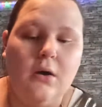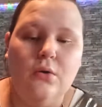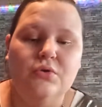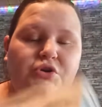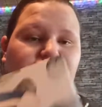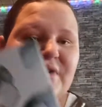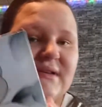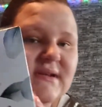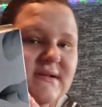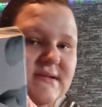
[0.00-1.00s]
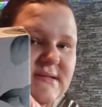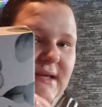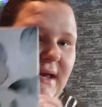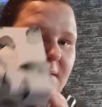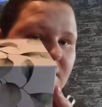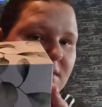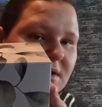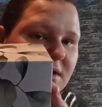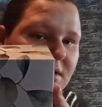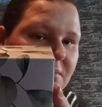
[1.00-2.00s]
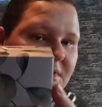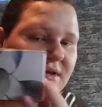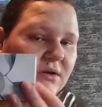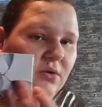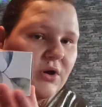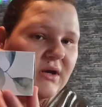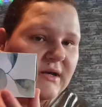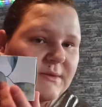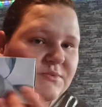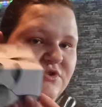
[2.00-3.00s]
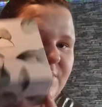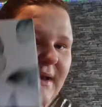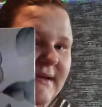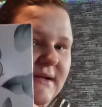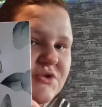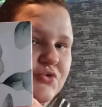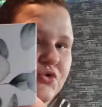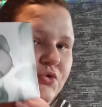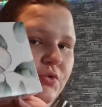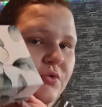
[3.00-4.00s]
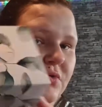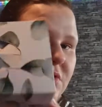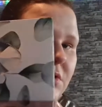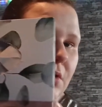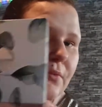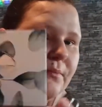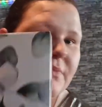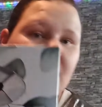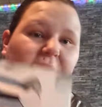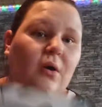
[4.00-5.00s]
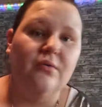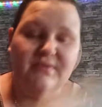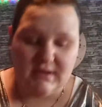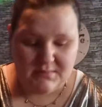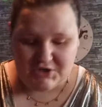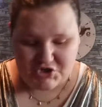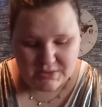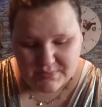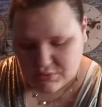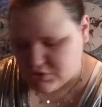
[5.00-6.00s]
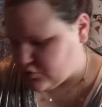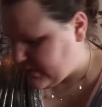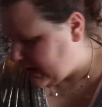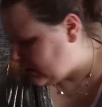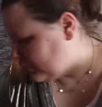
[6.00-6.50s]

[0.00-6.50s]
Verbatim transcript: auch. Und ich fand das Design mit den Eukalyptusblättern so schön. Genau, die brauchen wir immer. Die stehen bei uns überall